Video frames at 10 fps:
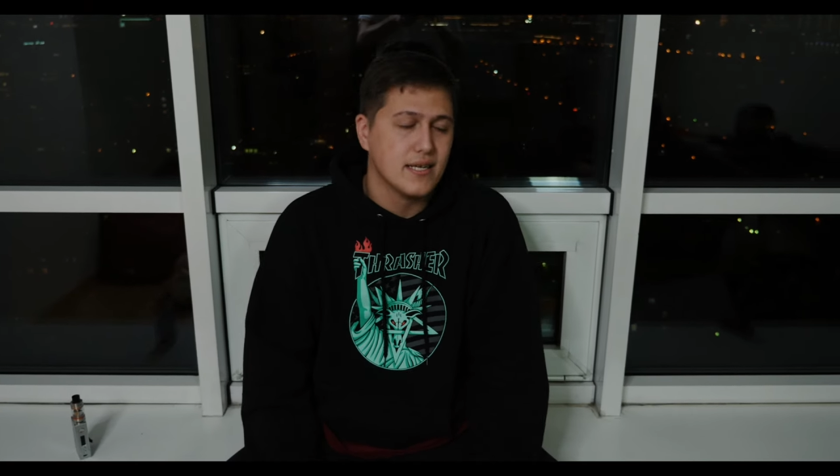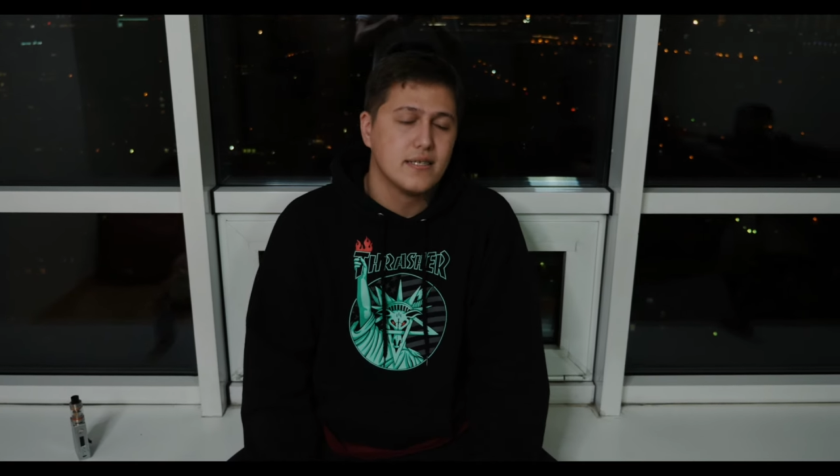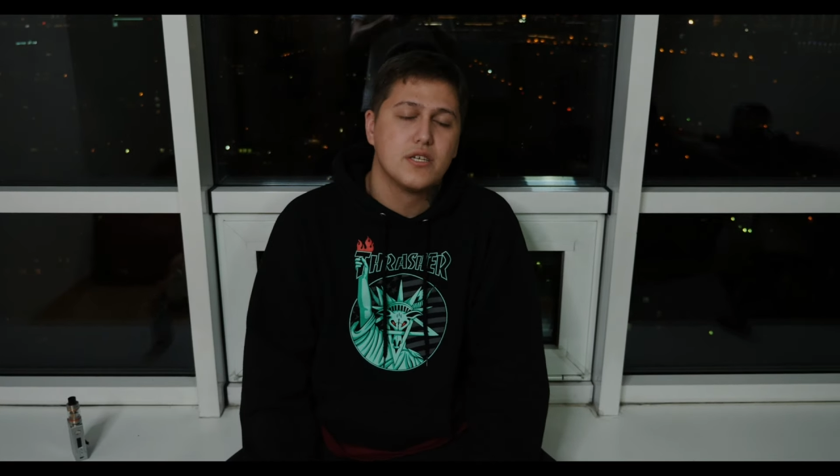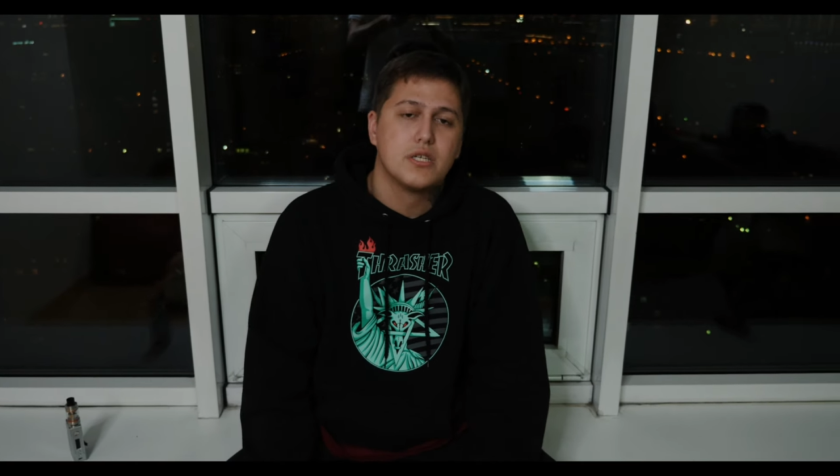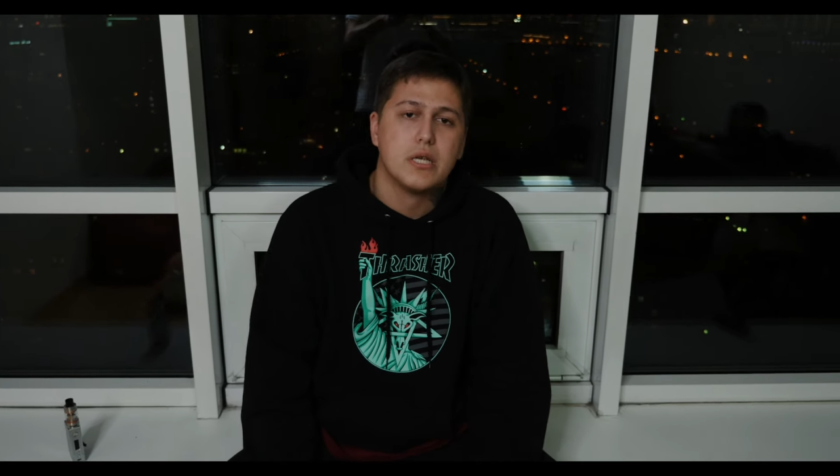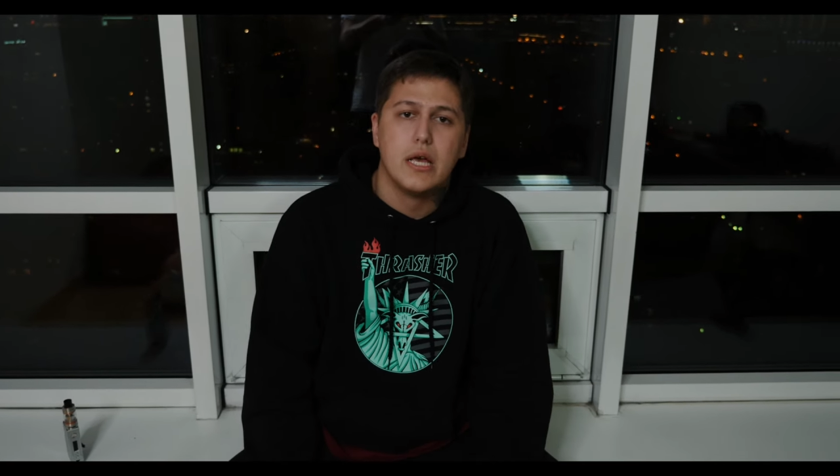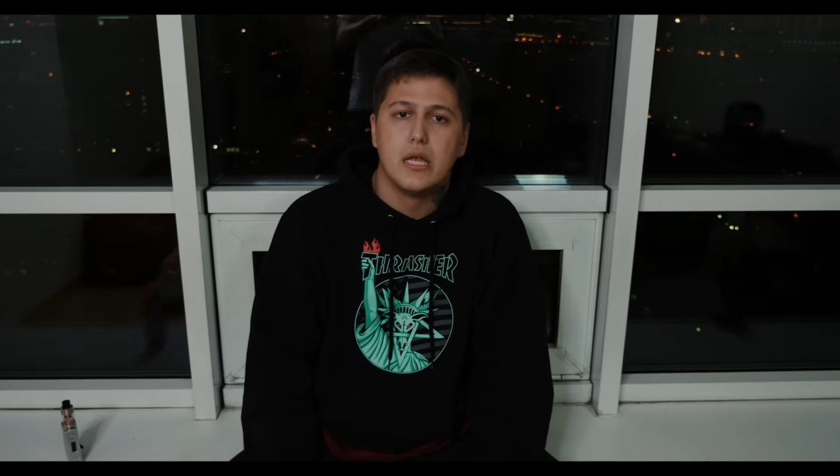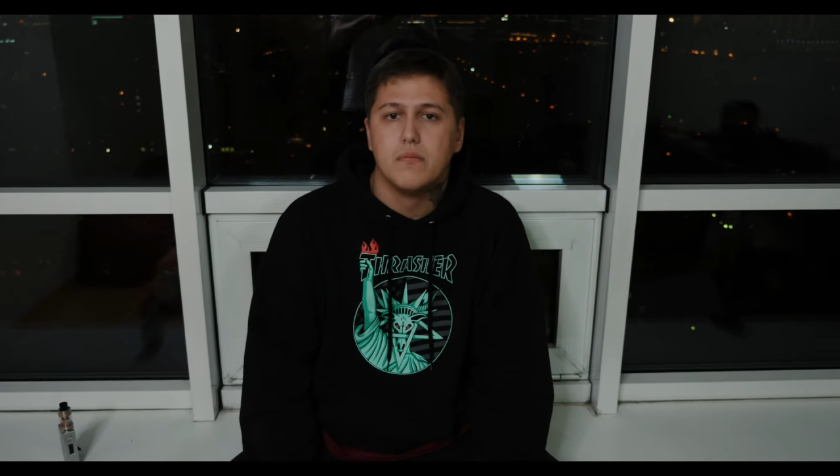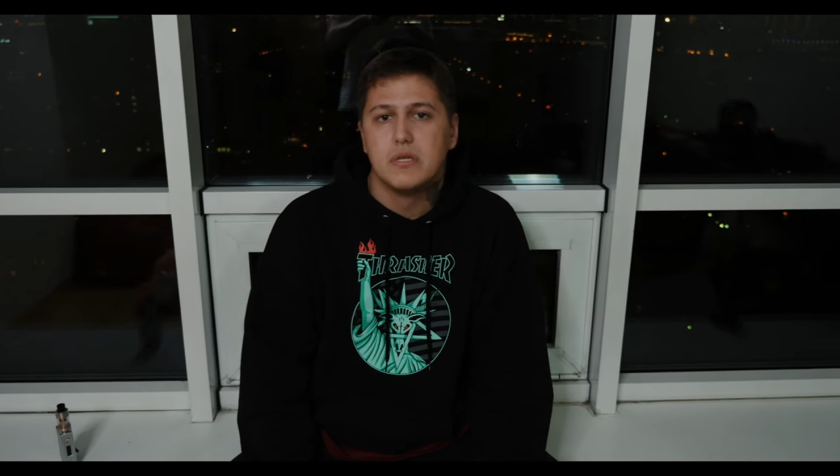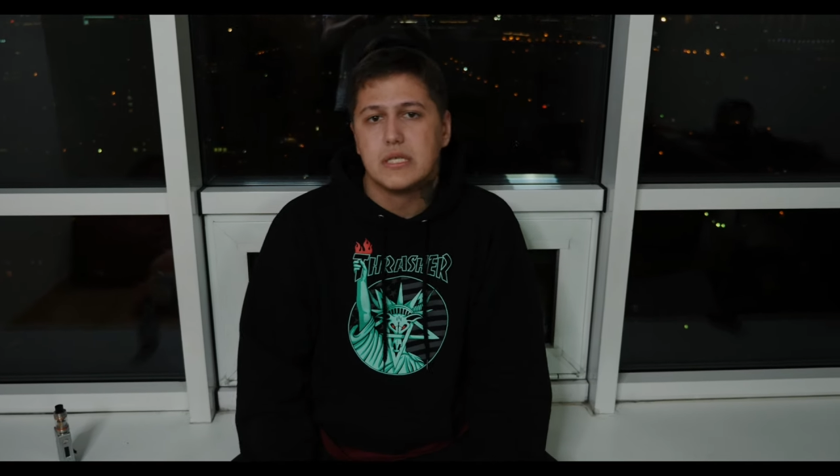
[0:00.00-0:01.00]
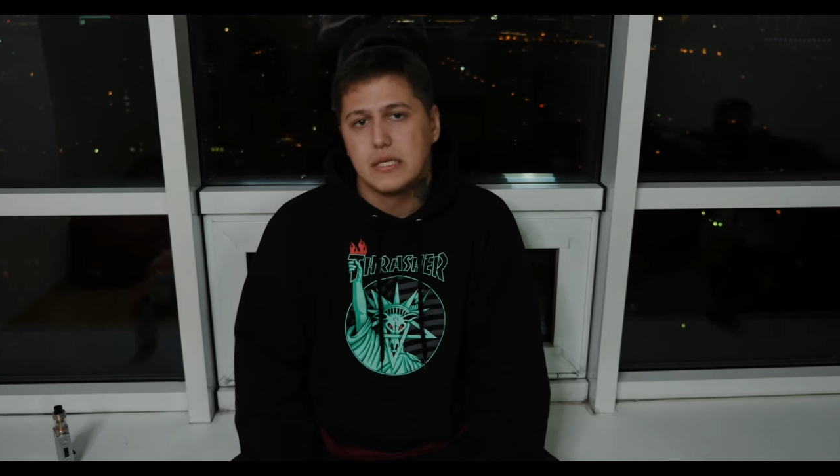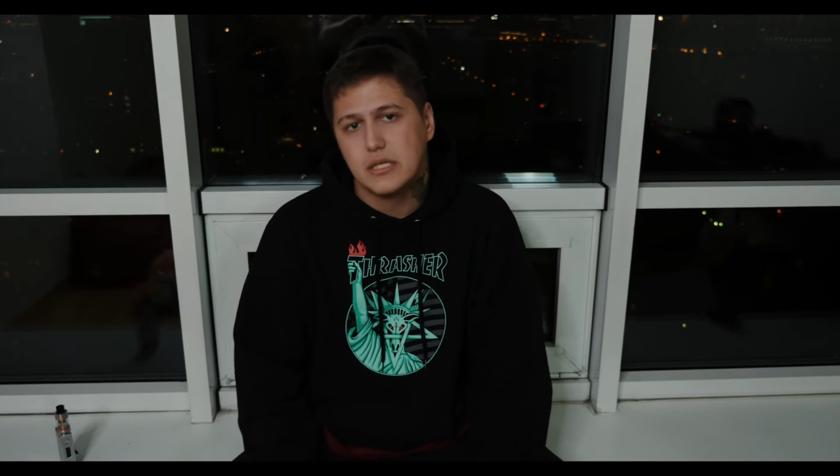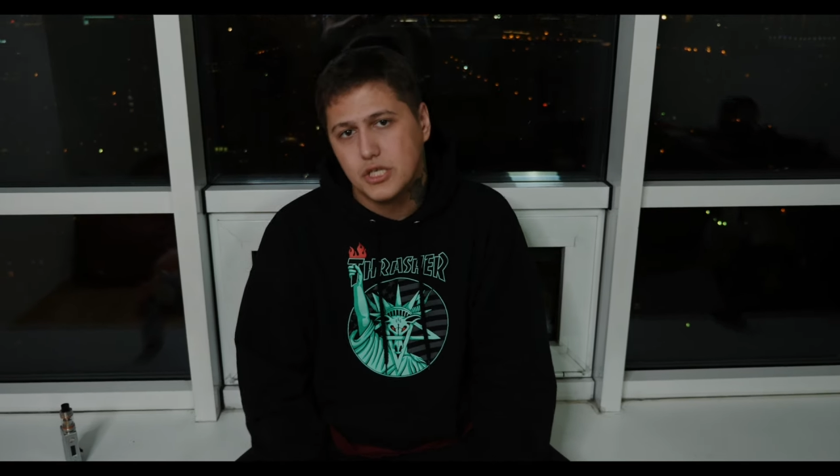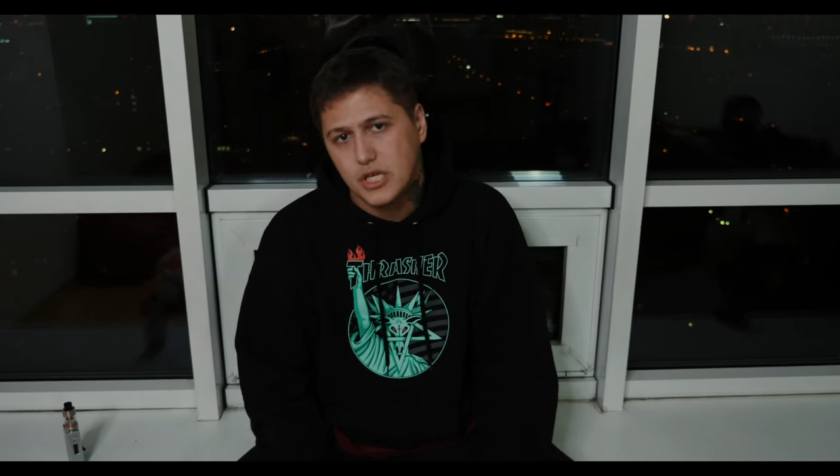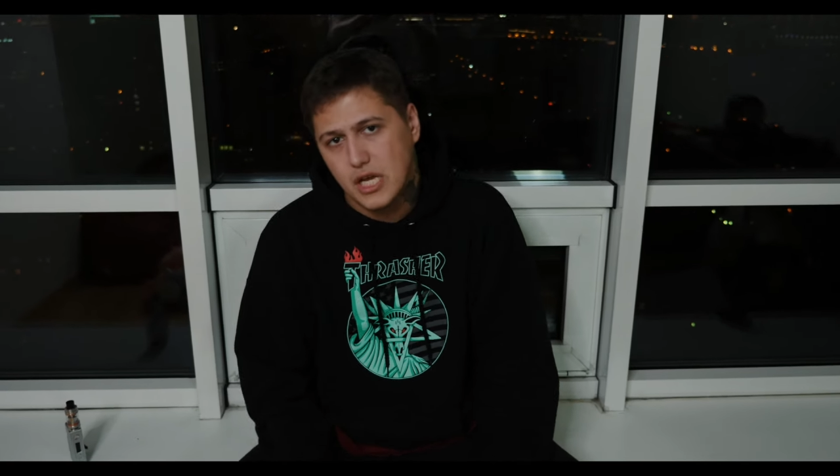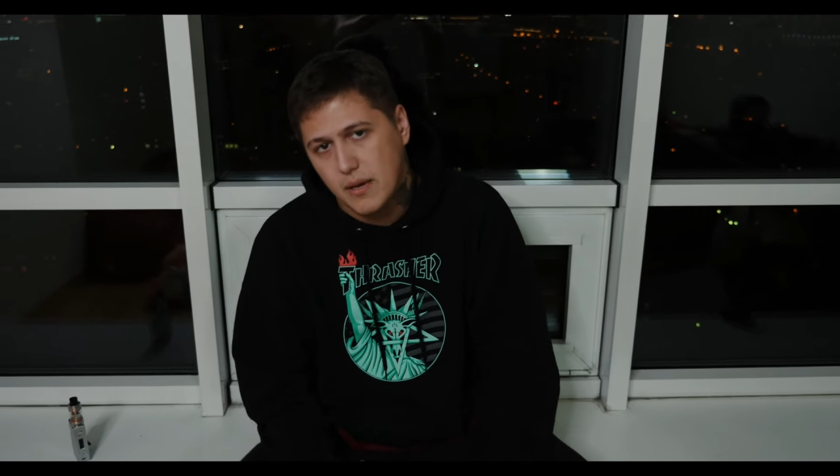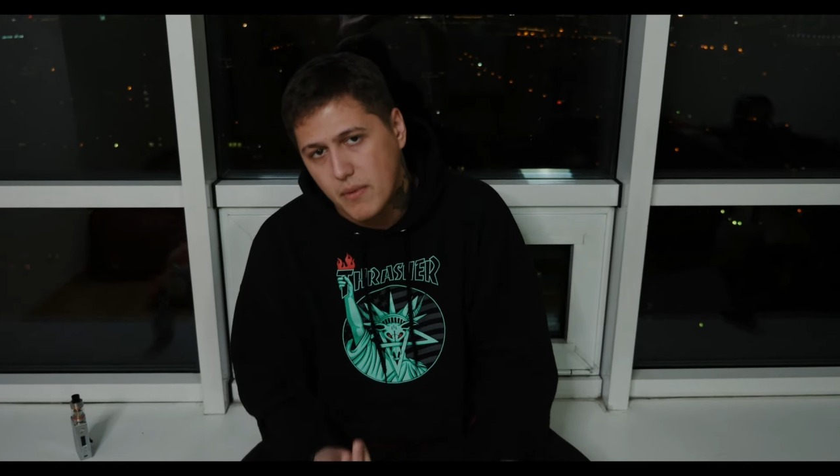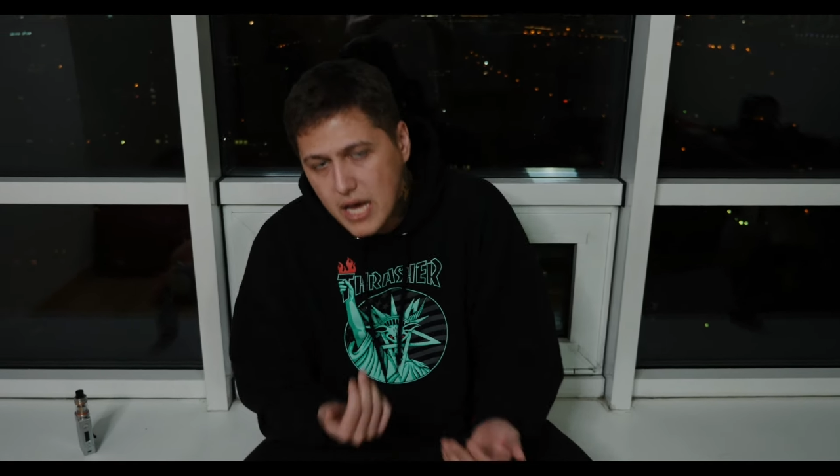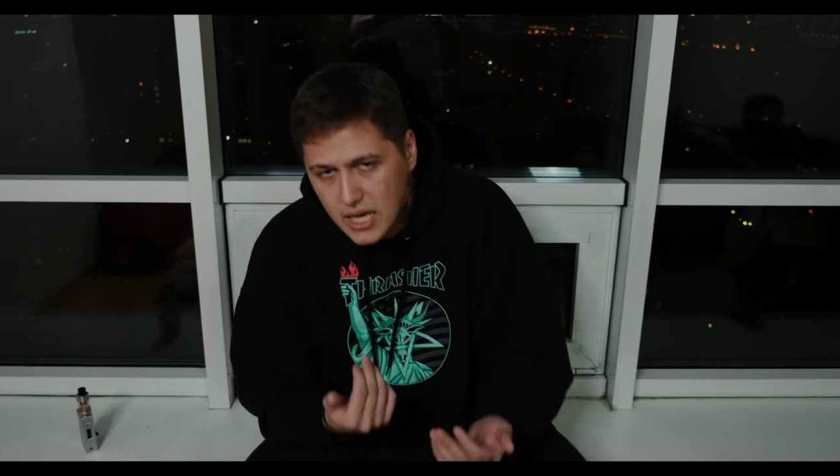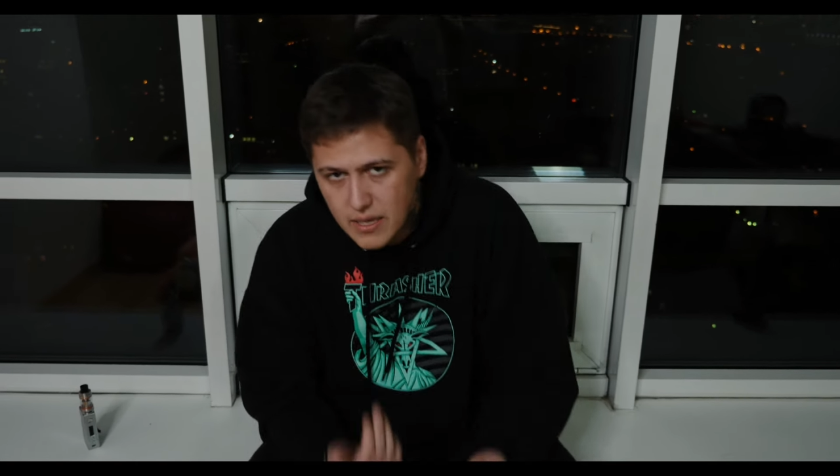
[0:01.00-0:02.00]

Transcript: с разрешением, не с разрешением,